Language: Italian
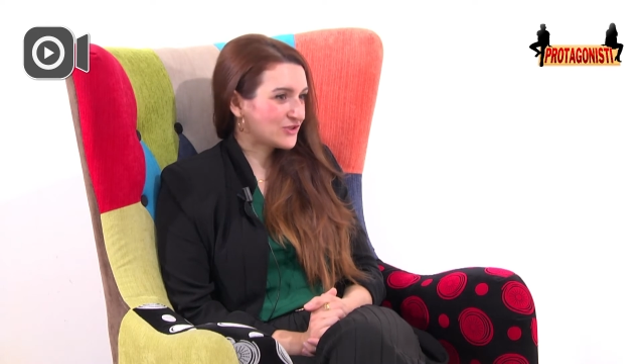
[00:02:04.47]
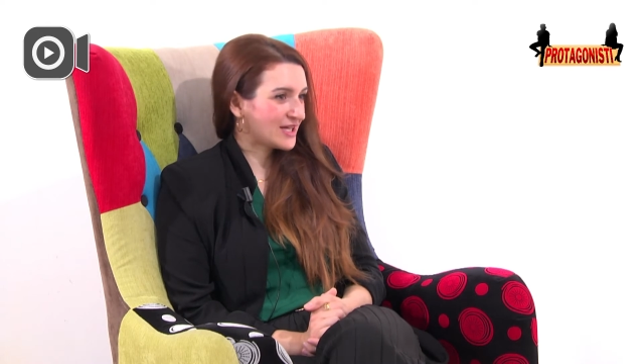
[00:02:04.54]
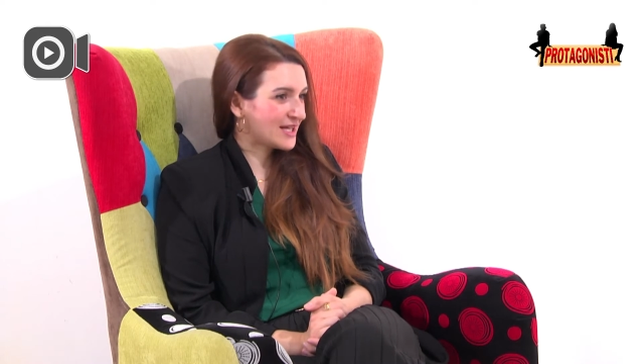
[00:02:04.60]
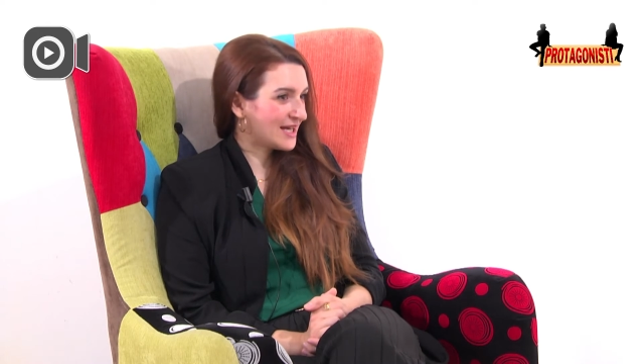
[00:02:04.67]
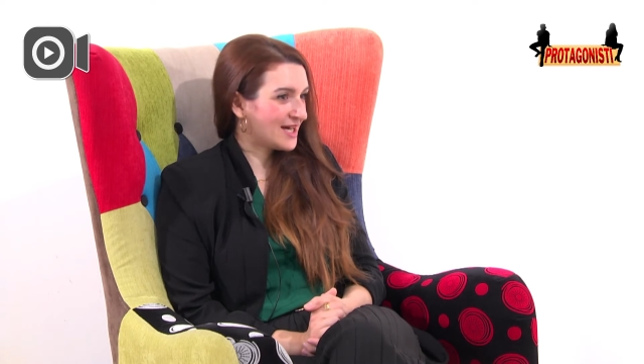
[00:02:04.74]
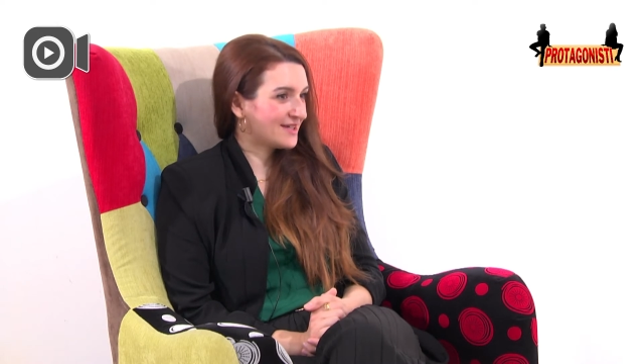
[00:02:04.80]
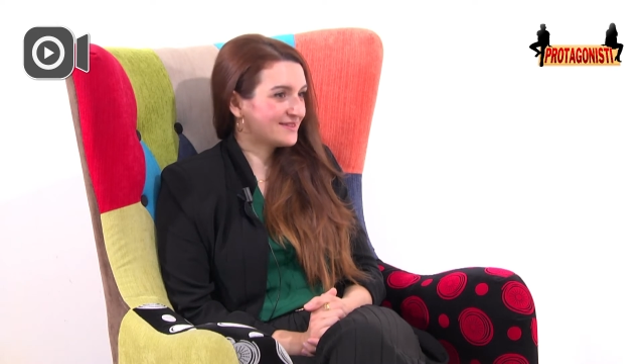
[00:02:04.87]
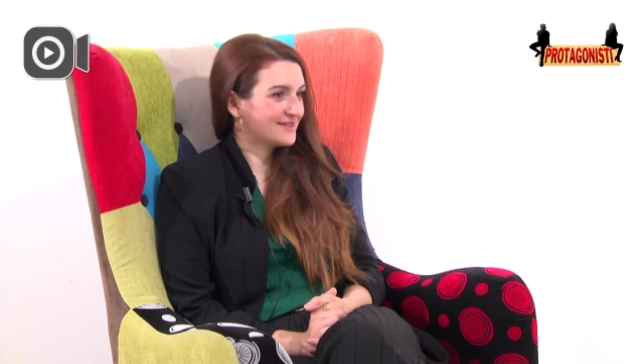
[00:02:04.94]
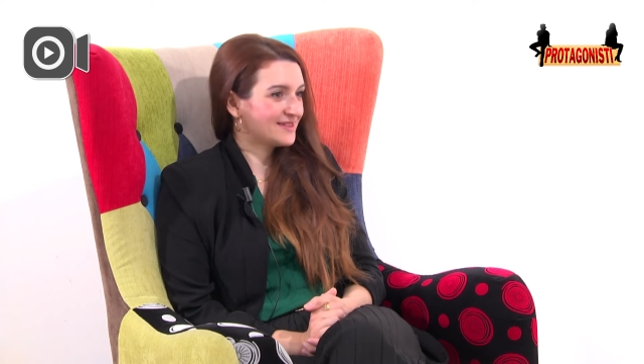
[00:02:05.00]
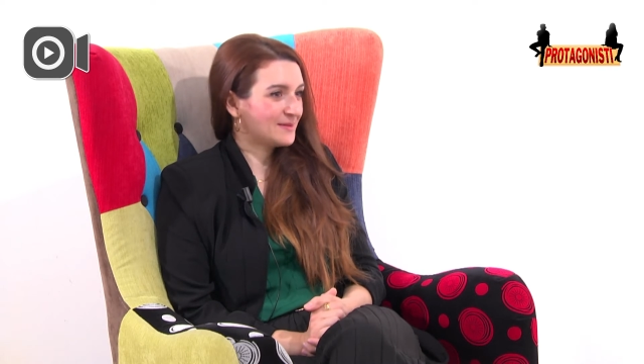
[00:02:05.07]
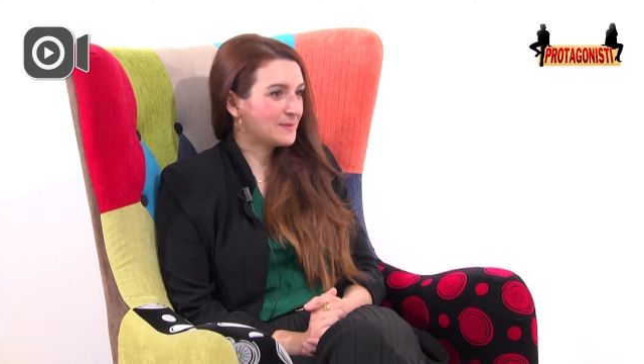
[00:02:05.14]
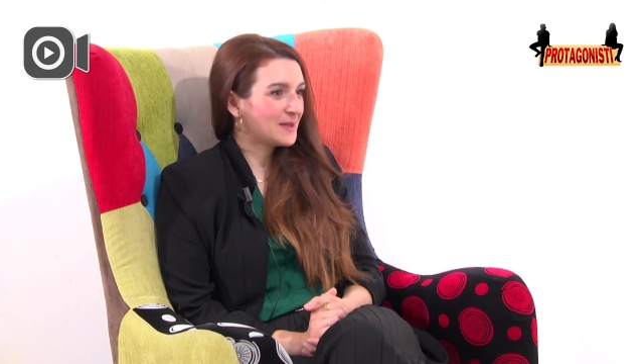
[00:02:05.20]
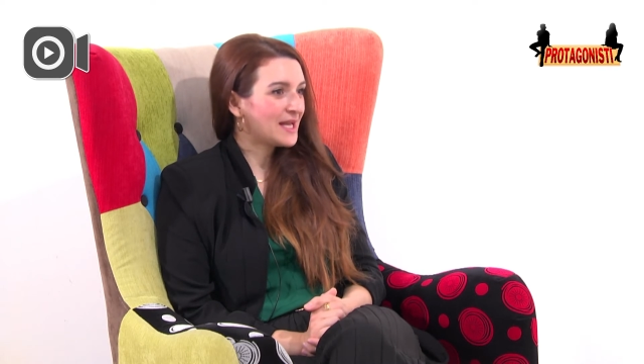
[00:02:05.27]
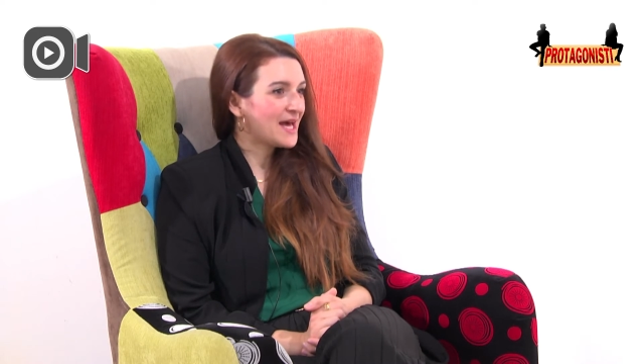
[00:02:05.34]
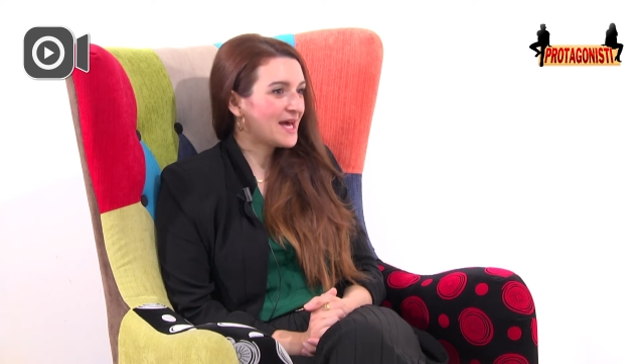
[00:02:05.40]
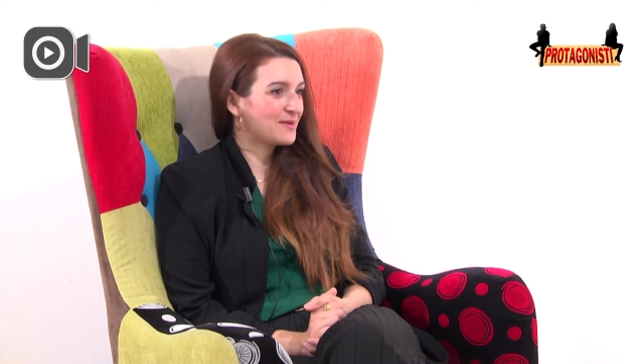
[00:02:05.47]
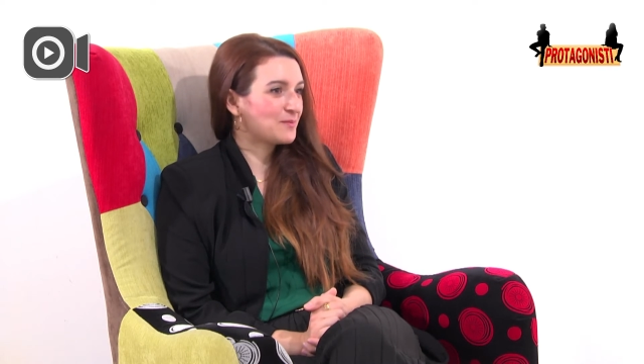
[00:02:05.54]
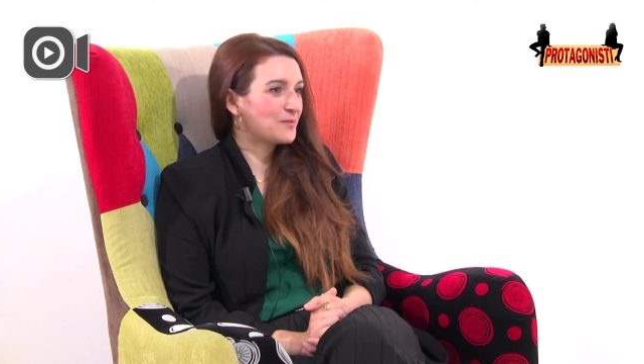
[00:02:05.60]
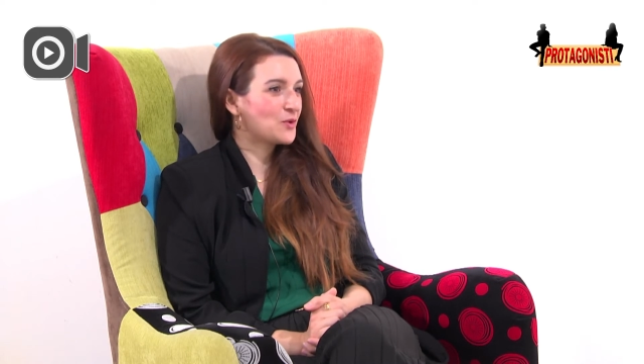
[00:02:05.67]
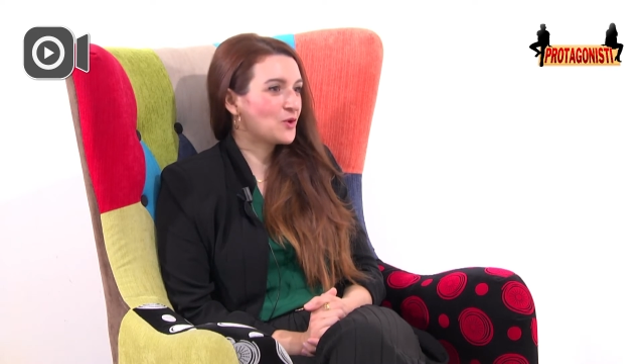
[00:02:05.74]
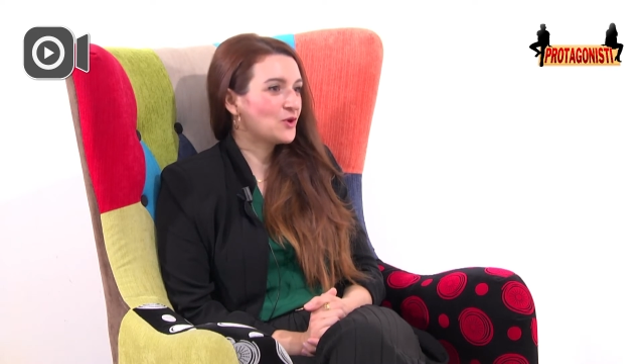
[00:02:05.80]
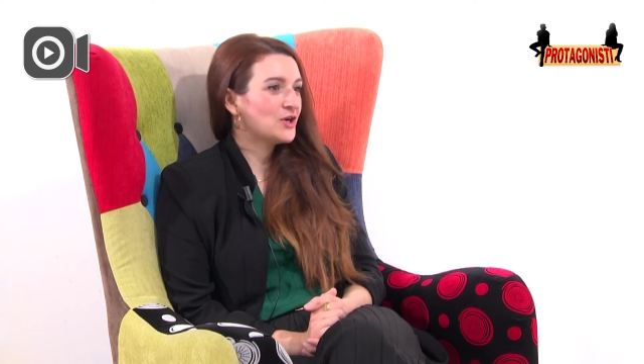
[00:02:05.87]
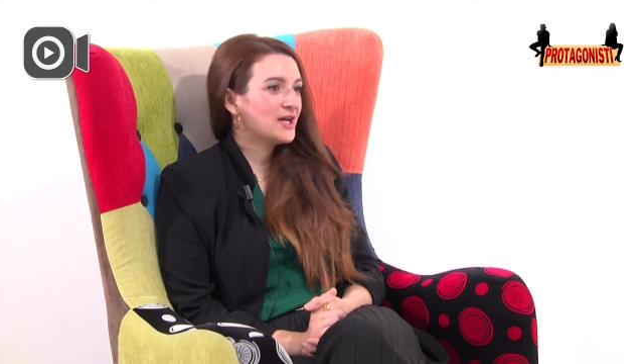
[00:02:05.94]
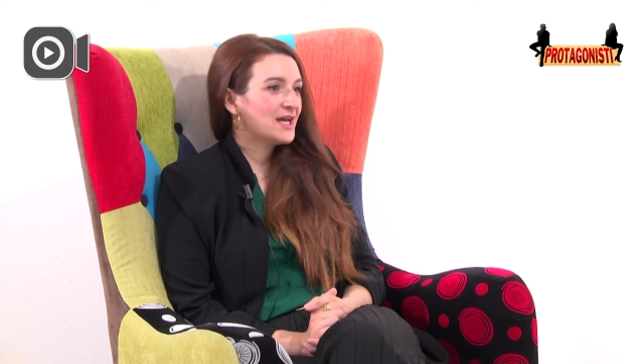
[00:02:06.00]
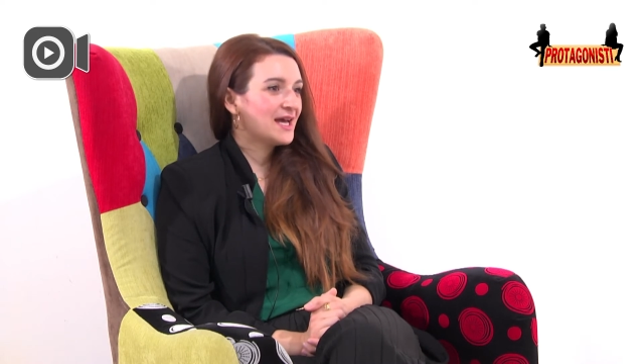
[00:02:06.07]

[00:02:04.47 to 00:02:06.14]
Scarlatti di Palermo